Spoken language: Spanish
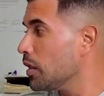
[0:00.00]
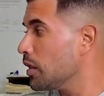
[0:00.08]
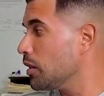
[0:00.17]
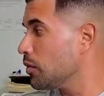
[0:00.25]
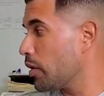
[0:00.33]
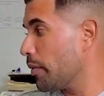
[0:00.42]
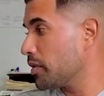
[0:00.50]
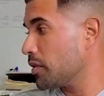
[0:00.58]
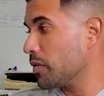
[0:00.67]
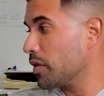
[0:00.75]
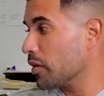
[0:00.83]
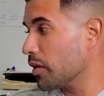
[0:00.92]
Y una vez si
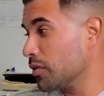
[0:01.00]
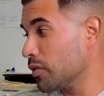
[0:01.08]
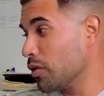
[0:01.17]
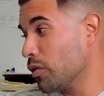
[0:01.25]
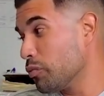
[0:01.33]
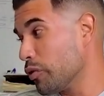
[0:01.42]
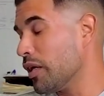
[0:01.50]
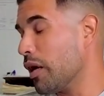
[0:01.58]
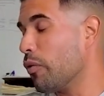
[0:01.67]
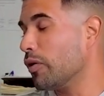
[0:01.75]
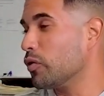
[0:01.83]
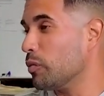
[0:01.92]
vienen el ciclón, pues la
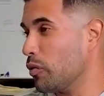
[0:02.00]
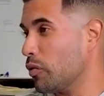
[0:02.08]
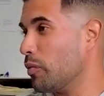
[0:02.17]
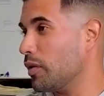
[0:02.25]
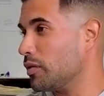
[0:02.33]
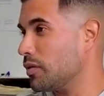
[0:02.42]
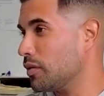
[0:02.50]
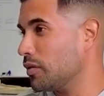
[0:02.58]
aguanta un poco más.